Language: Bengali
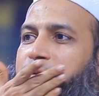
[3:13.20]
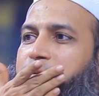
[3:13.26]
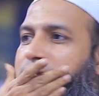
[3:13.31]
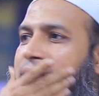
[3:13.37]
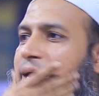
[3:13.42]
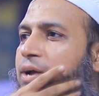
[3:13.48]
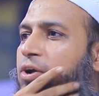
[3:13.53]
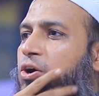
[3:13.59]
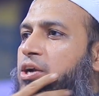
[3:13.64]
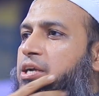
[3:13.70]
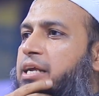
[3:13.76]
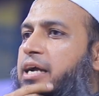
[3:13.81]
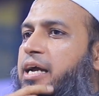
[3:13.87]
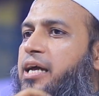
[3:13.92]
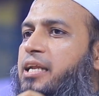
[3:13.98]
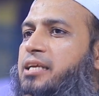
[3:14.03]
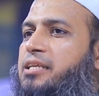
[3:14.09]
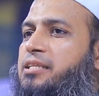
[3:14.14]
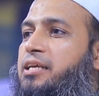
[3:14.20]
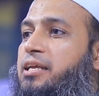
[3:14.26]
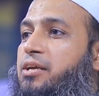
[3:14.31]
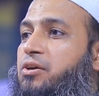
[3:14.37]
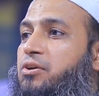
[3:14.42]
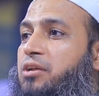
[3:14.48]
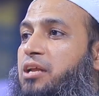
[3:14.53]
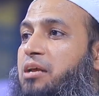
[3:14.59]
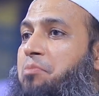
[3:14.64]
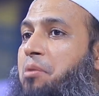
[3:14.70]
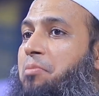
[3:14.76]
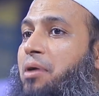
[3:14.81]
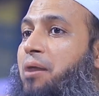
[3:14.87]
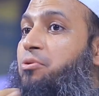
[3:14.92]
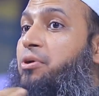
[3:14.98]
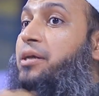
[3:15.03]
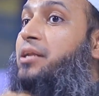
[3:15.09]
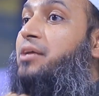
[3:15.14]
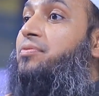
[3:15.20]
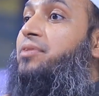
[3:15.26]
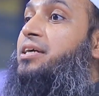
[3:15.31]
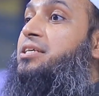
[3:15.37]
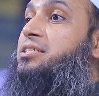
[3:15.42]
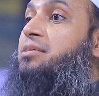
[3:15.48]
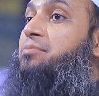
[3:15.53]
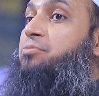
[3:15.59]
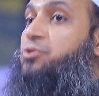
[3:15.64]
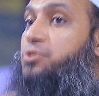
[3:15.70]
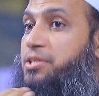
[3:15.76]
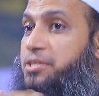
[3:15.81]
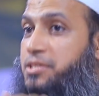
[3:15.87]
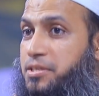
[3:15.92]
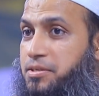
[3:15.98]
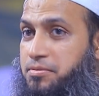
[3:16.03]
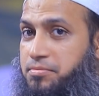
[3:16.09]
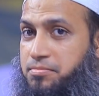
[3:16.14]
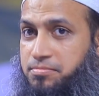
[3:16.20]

প্রায় ঘন্টা খানিক দেরি করে ইমাম আবু হানিফা এসে পৌঁছেছেন